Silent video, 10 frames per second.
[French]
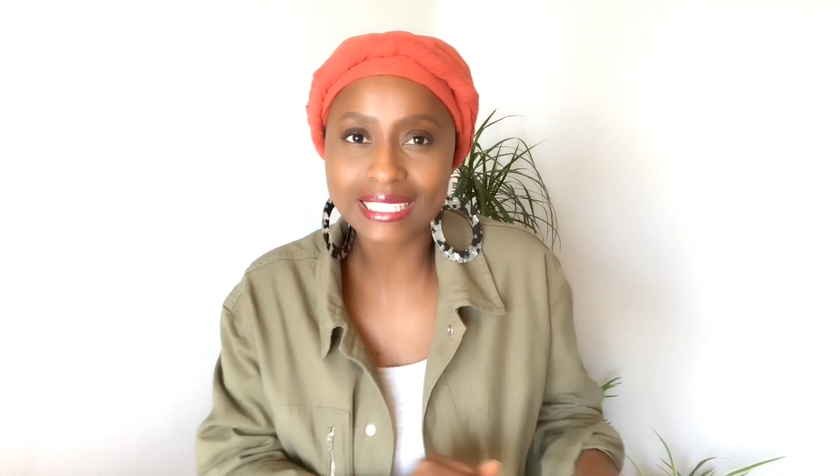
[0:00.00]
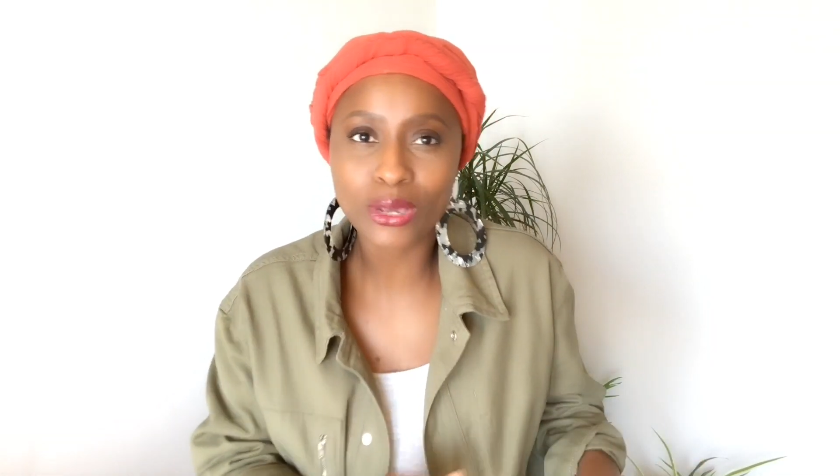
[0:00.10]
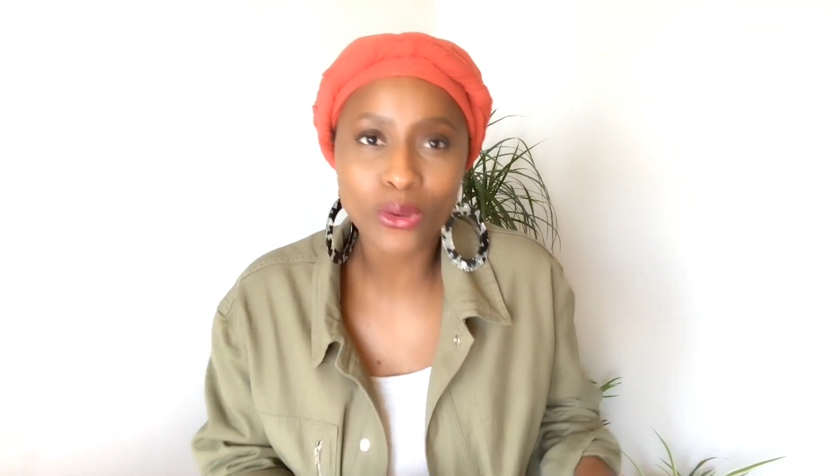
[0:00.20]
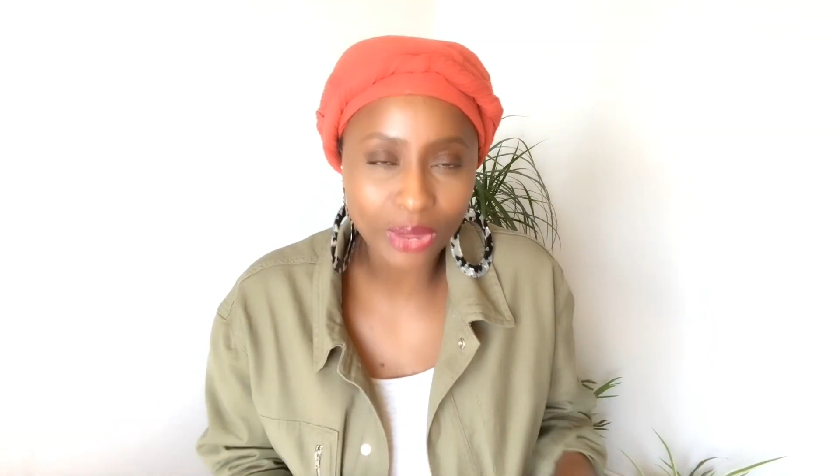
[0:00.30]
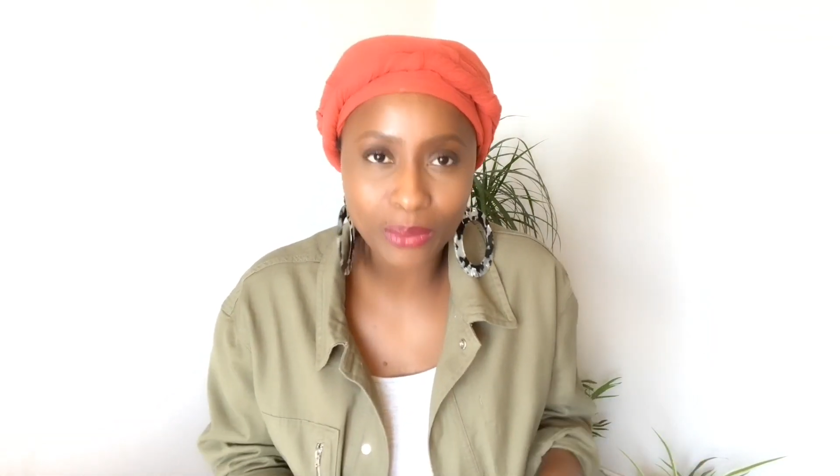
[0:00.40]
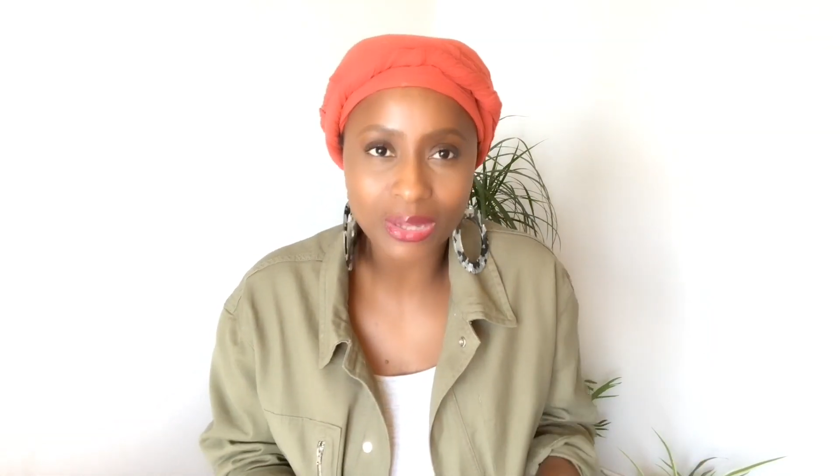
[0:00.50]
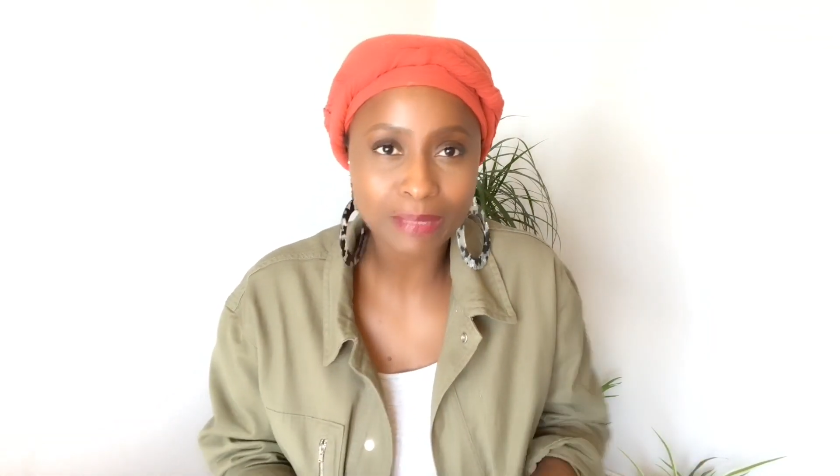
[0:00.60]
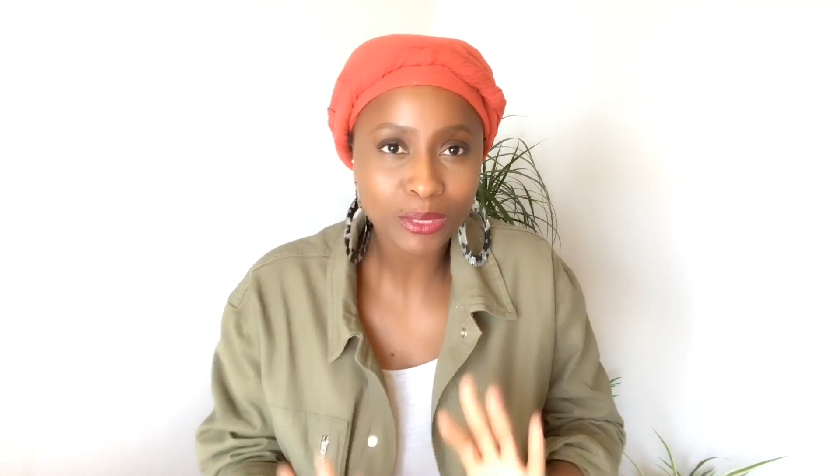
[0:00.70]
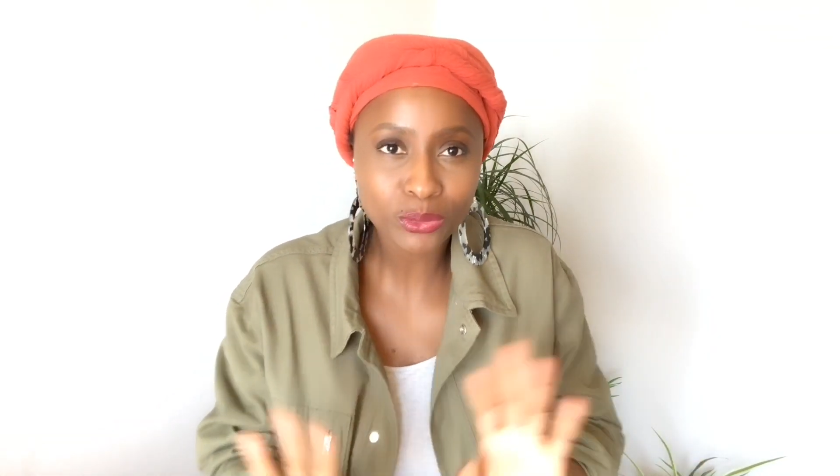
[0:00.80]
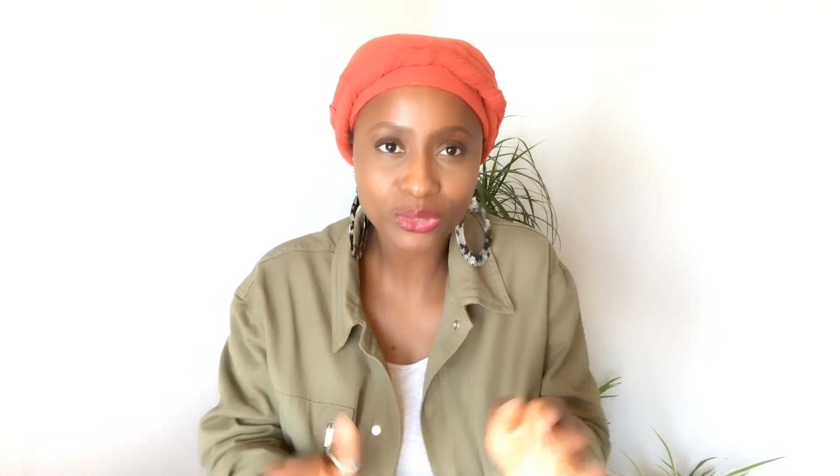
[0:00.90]
un coin, quoi. C'est
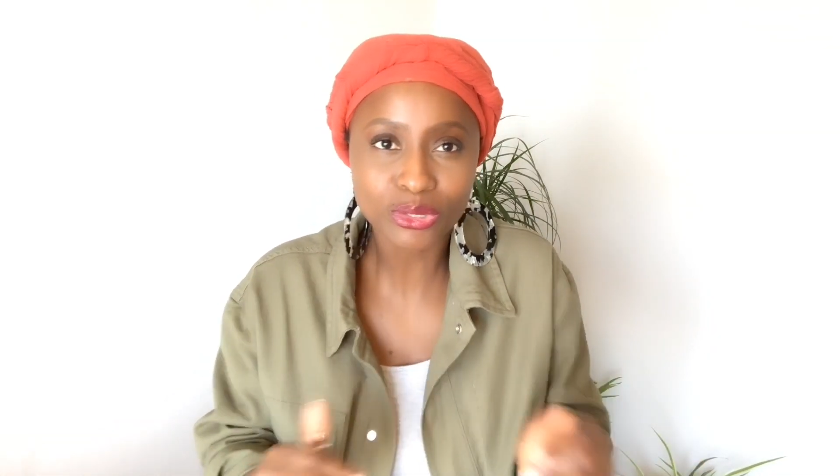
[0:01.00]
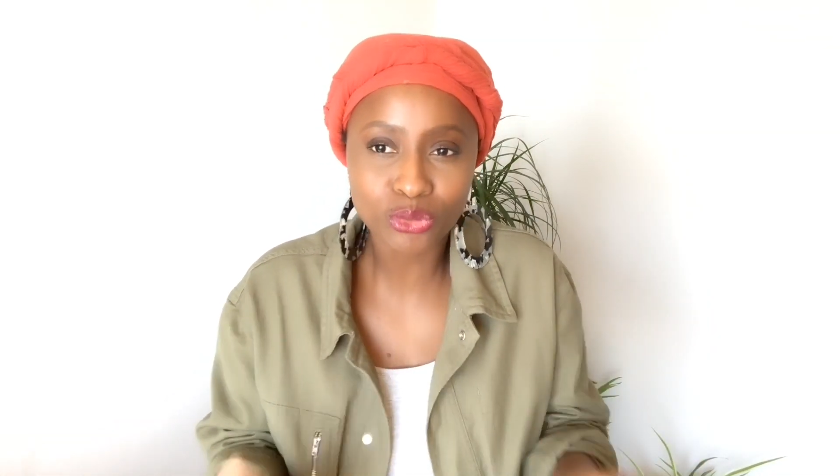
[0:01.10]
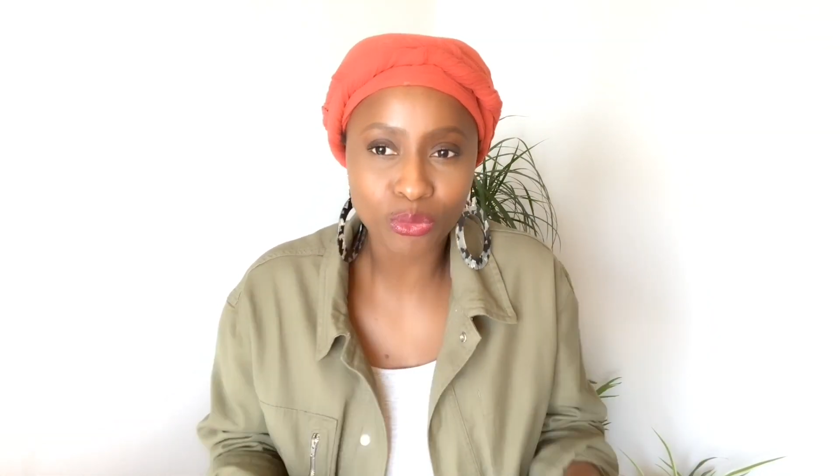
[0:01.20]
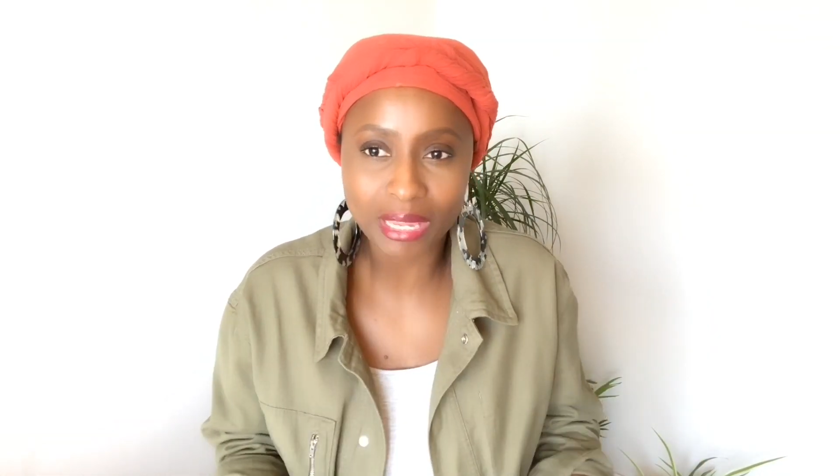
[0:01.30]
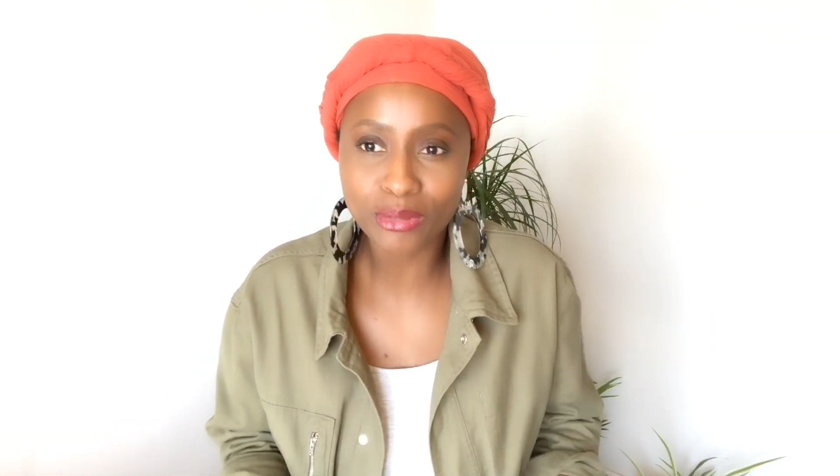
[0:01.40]
pas tout le temps que tu mets.